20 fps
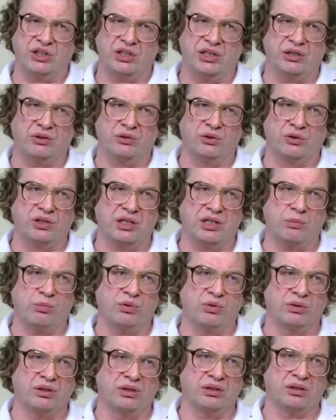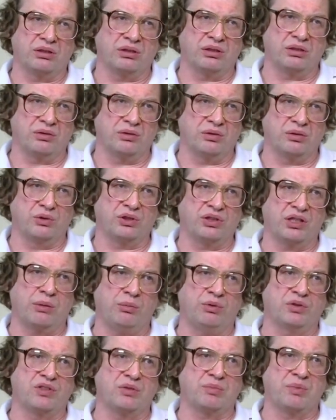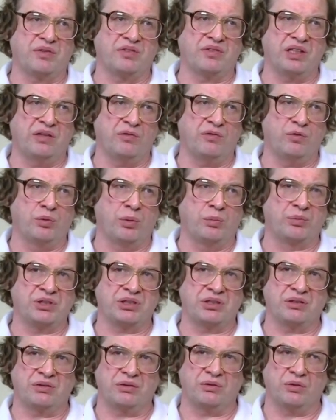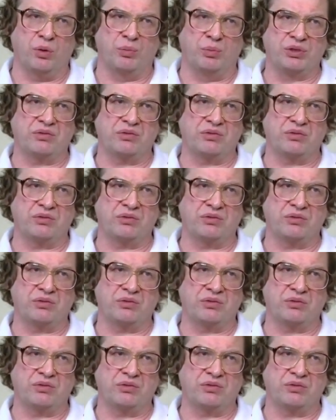Да, человек должен работать, но он должен работать в справедливом обществе.